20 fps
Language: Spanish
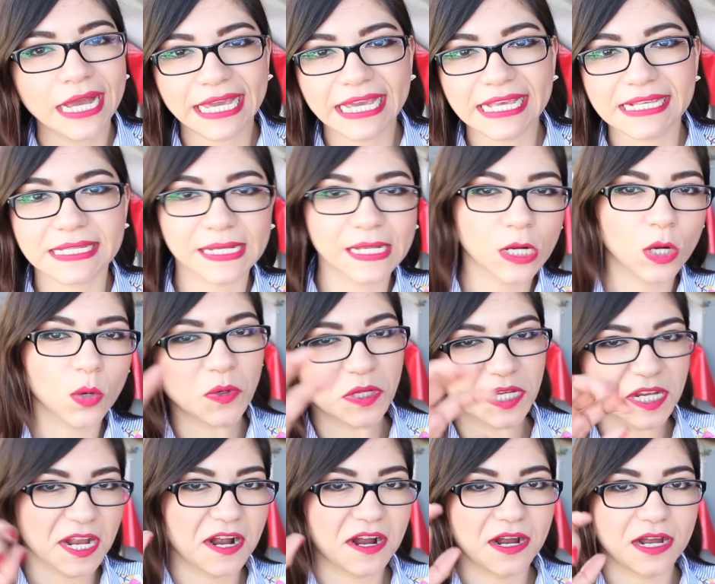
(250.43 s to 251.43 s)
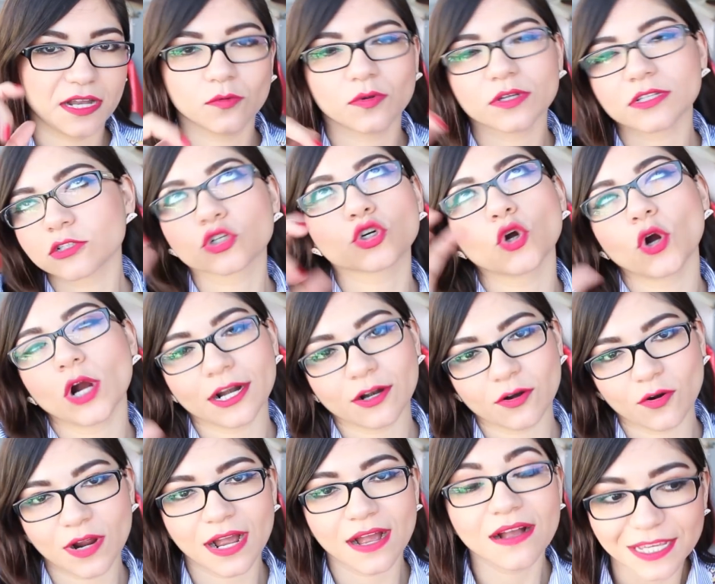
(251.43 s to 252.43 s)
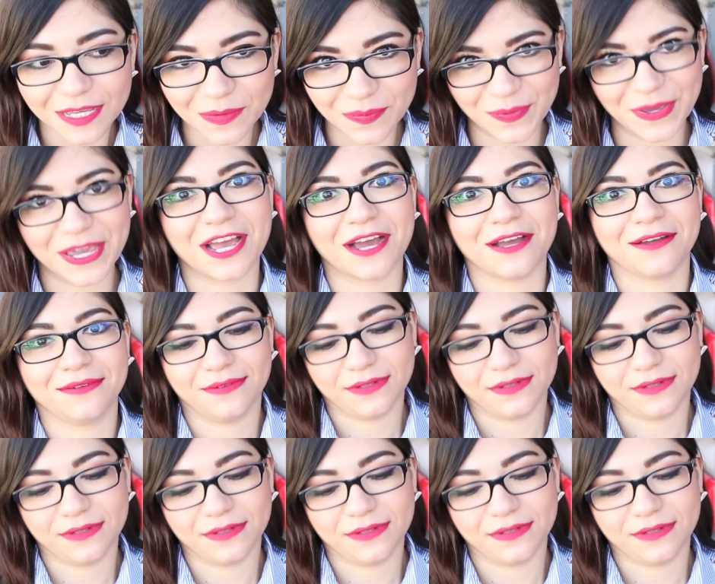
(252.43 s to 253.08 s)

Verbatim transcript: y sale como naranja, no es roja roja y pica.